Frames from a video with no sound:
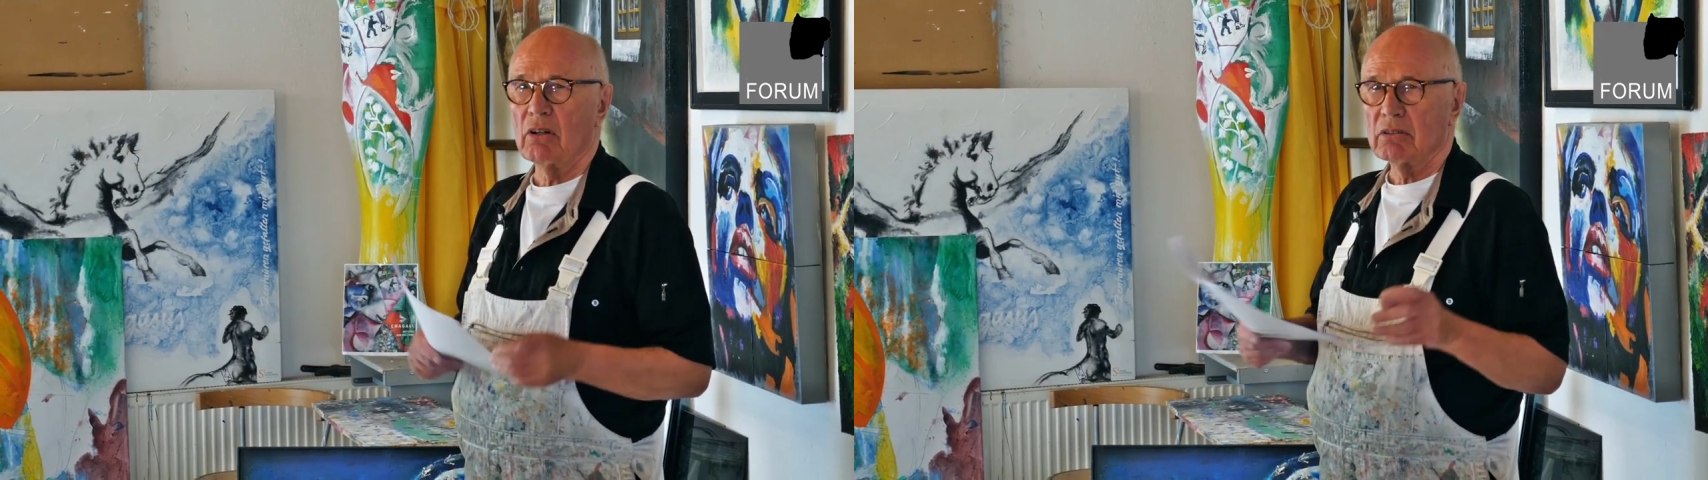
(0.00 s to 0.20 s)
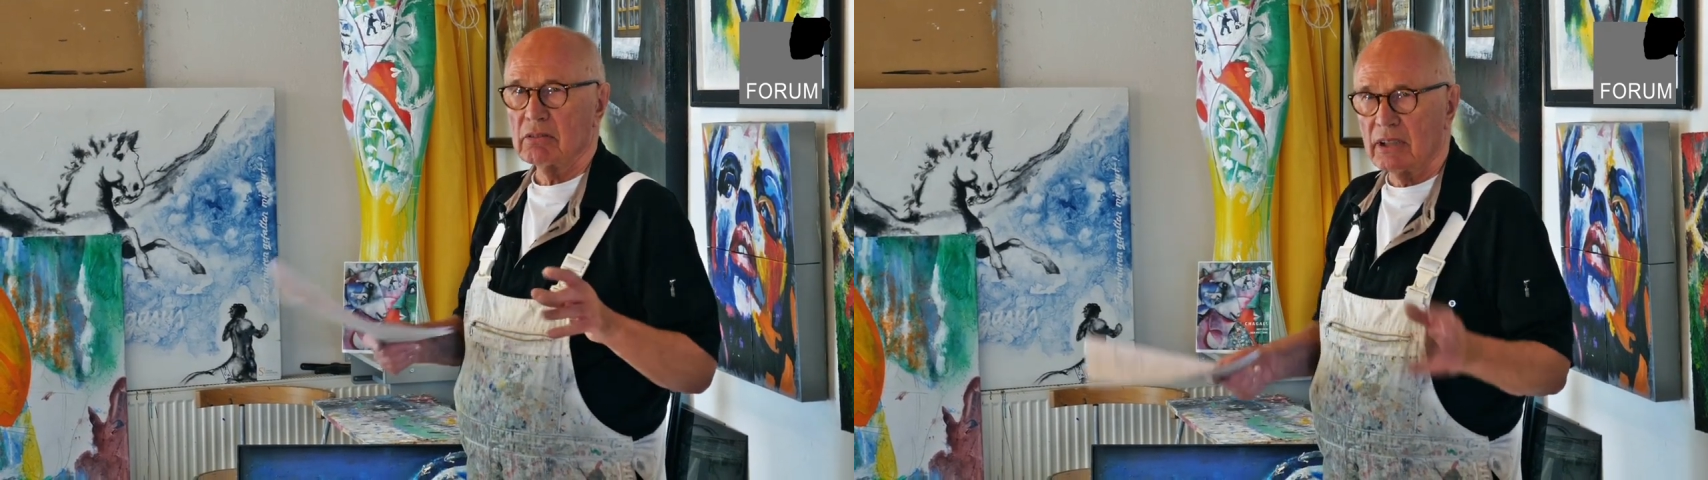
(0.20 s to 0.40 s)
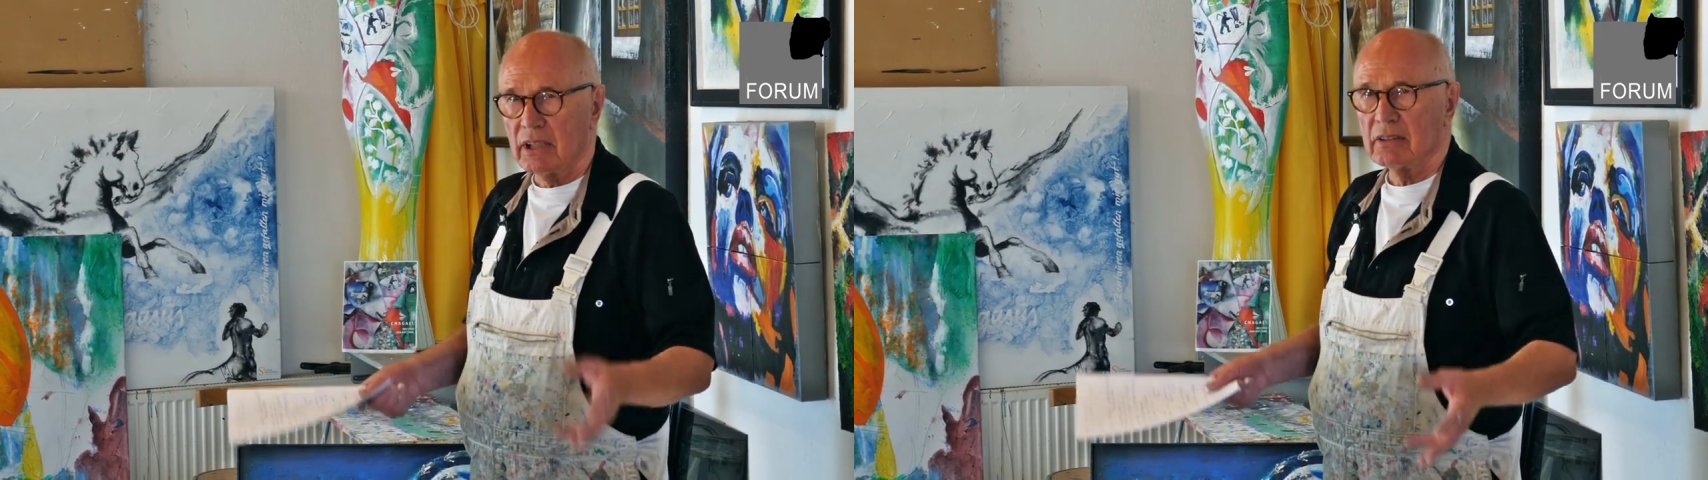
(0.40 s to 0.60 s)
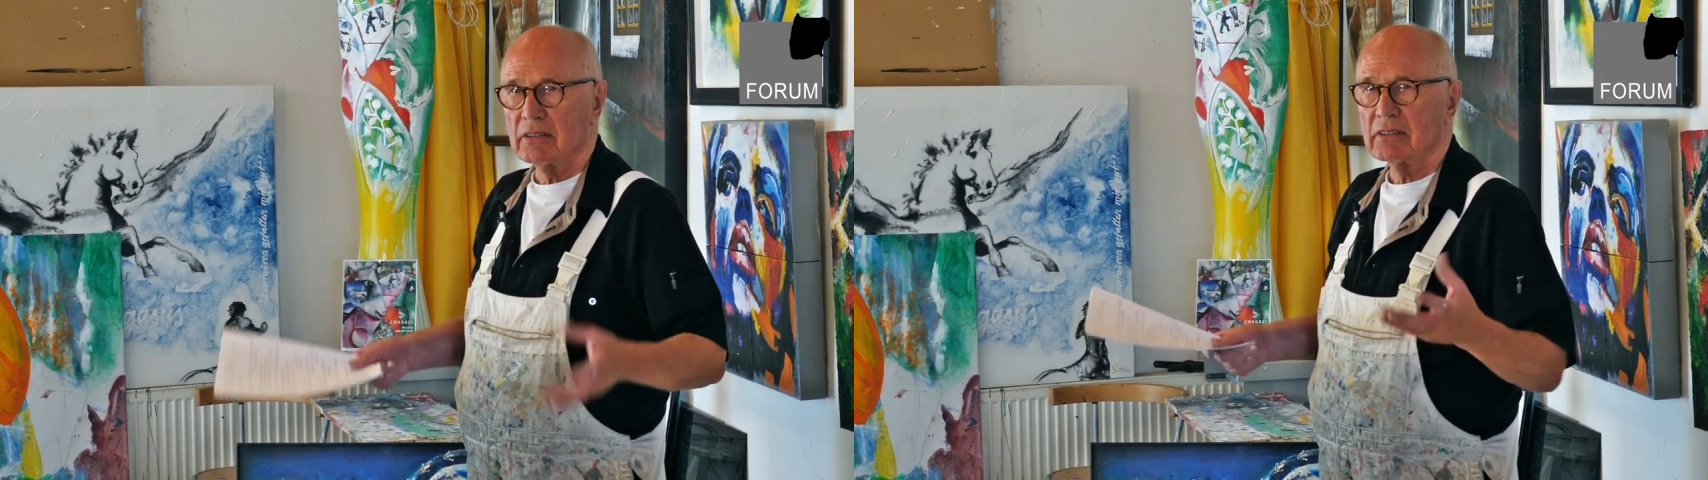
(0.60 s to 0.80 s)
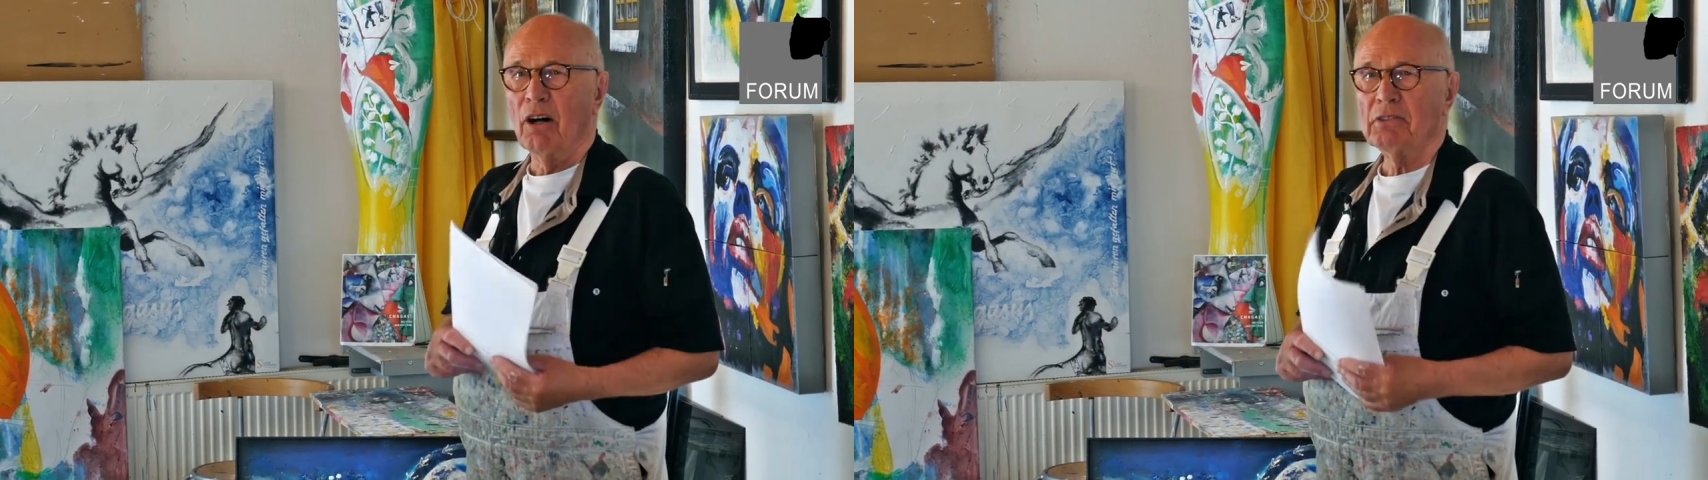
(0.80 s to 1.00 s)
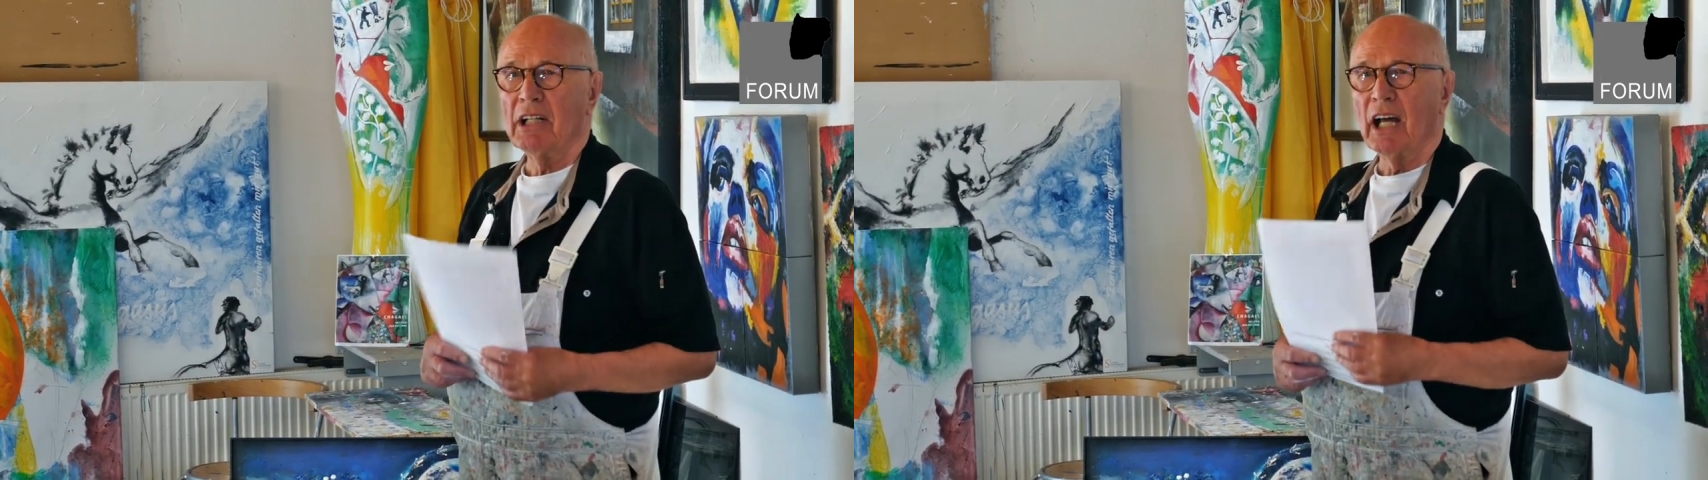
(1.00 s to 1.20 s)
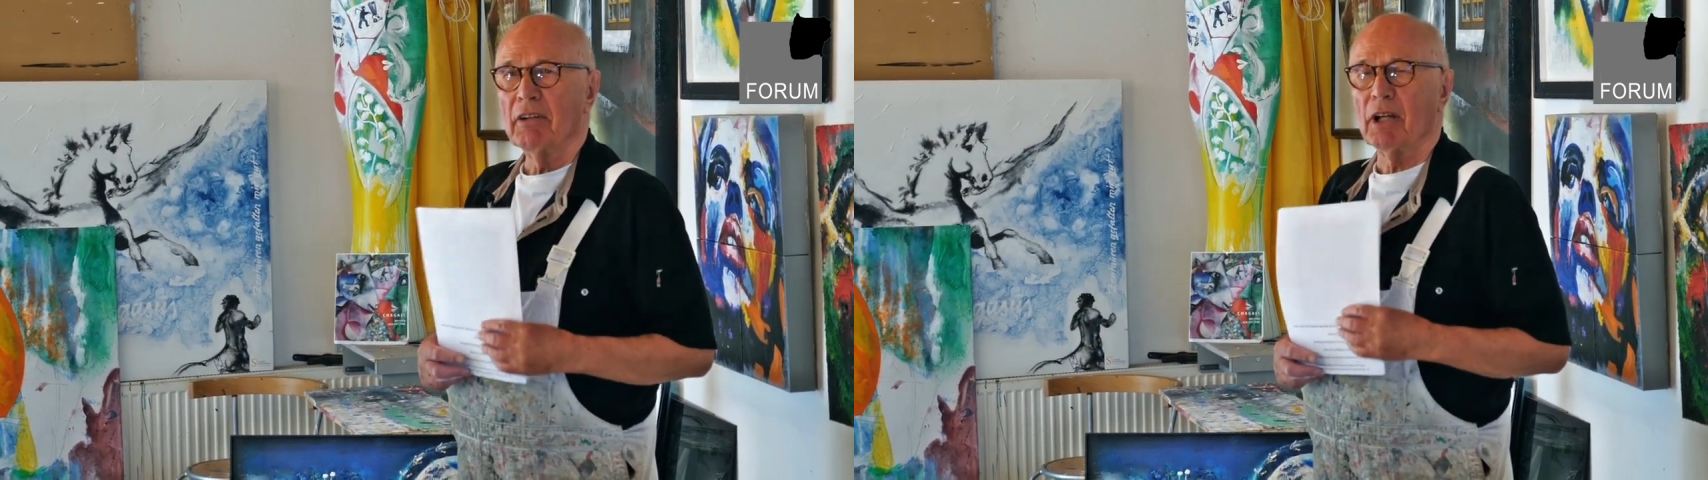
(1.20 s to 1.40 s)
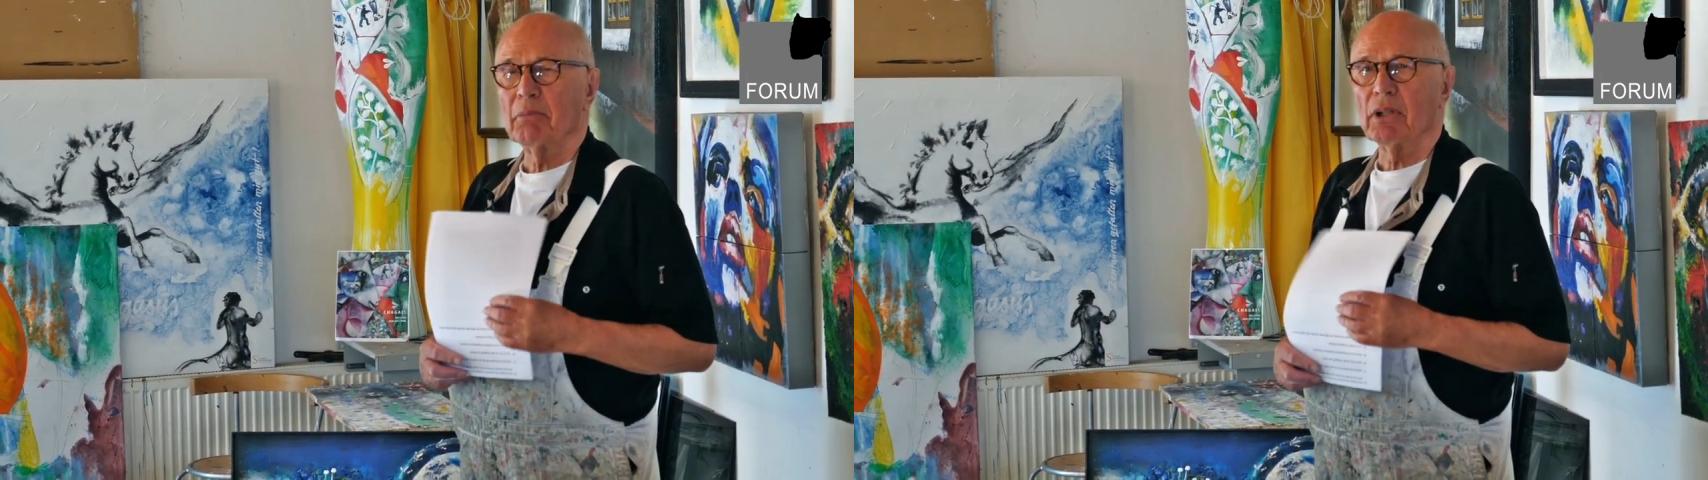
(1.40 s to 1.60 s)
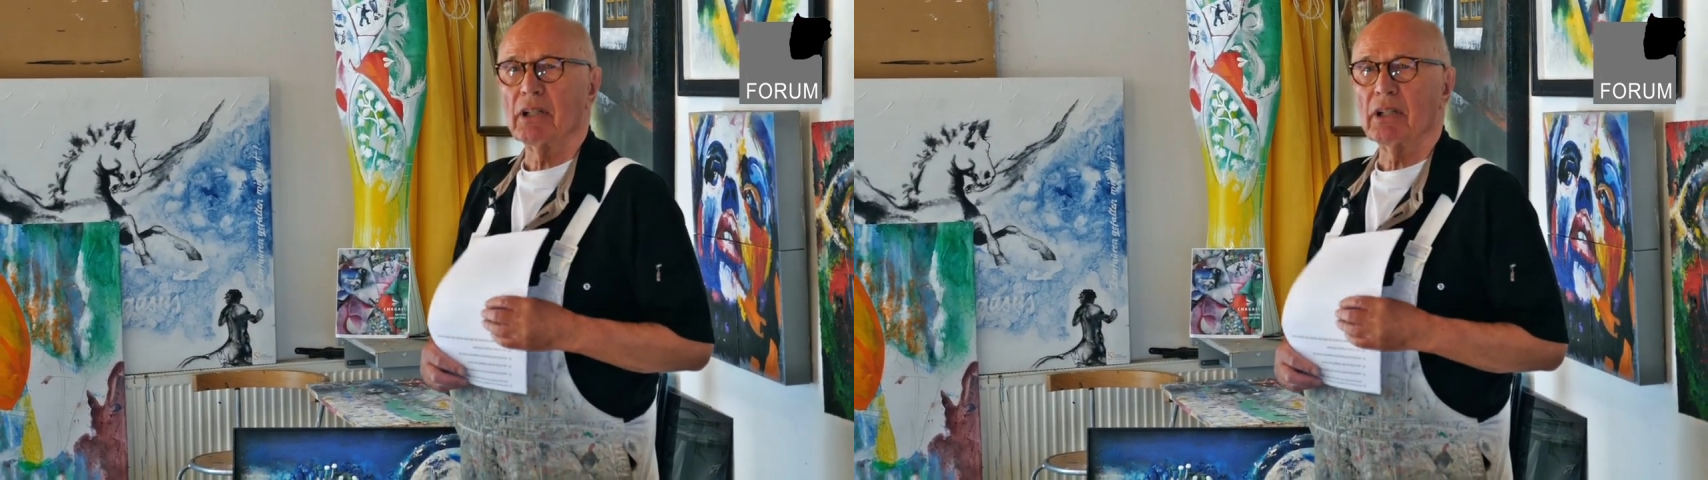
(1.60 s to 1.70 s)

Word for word: dann auf die Leinwand bringen.